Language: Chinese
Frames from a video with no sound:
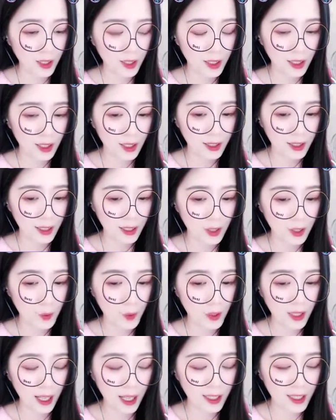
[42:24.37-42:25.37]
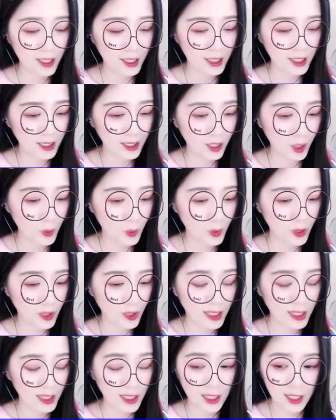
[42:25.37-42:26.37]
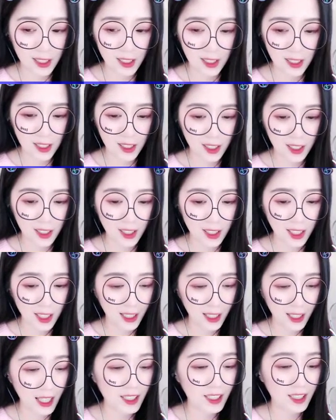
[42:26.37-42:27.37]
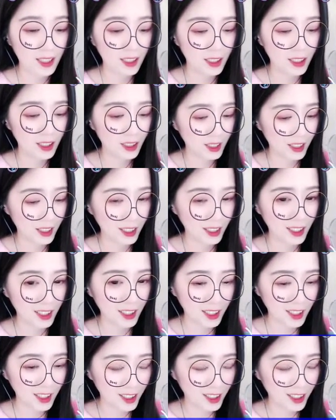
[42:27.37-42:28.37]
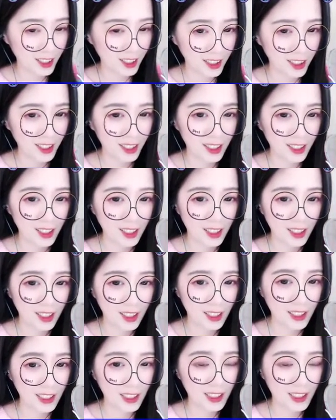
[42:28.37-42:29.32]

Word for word: 这儿又不是我的唐月宫，是不是啊，淑妃妹妹？